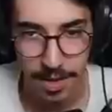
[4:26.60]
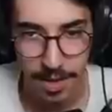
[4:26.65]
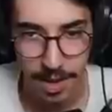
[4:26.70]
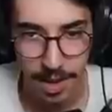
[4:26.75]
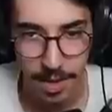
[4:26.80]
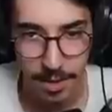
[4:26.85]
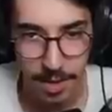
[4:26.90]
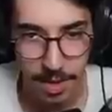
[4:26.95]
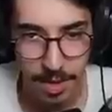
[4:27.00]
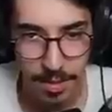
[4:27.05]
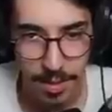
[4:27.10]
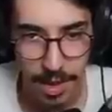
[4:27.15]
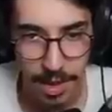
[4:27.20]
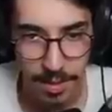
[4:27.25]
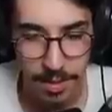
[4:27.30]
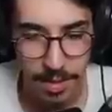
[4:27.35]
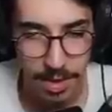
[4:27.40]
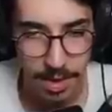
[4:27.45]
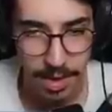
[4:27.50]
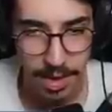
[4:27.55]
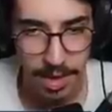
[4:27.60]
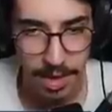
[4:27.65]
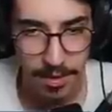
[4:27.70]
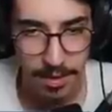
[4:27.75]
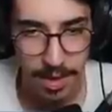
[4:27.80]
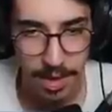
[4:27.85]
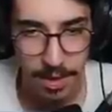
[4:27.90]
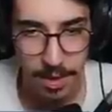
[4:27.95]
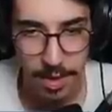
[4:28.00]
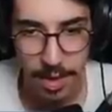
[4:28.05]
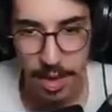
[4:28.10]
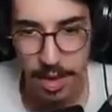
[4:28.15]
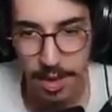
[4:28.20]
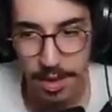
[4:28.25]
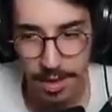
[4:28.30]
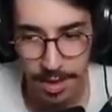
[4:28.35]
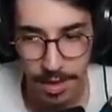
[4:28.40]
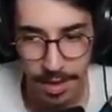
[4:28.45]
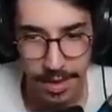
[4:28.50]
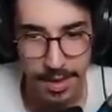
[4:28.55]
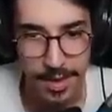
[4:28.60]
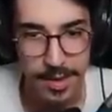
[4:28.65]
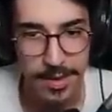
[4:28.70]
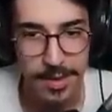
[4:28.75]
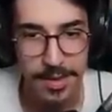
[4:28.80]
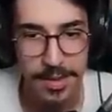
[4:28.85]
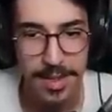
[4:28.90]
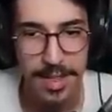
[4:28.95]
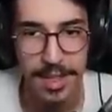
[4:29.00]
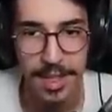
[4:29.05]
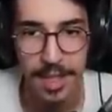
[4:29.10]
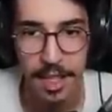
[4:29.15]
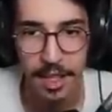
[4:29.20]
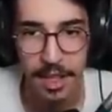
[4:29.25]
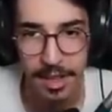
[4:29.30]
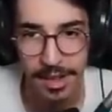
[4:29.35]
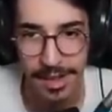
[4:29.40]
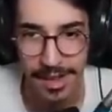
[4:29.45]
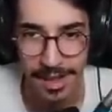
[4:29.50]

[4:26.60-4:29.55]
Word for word: انا زمان على لعبت فاتوقع انه عذري